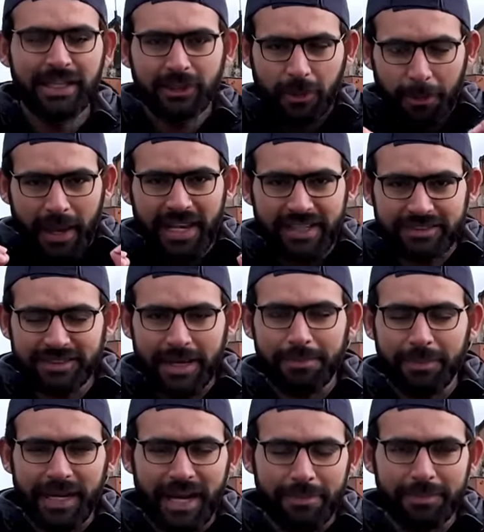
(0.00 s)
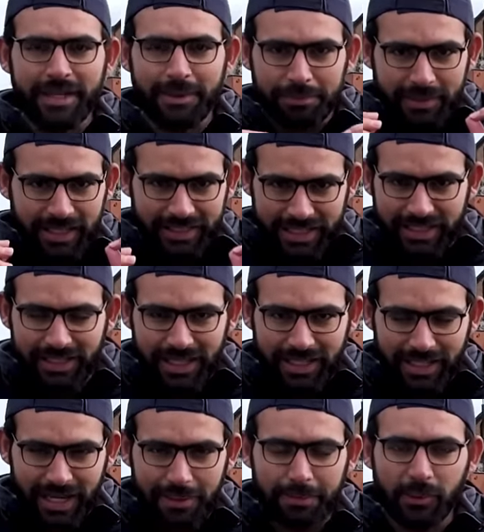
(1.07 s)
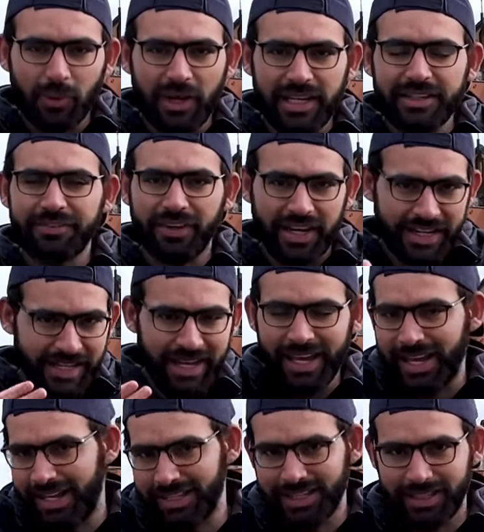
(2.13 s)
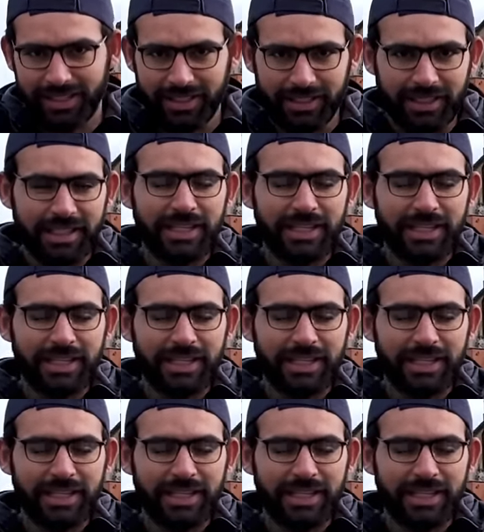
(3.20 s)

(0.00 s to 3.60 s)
तो पहले स्टेप में आपने अपना देखना है कि आप क्वालिफाइड हैं या नहीं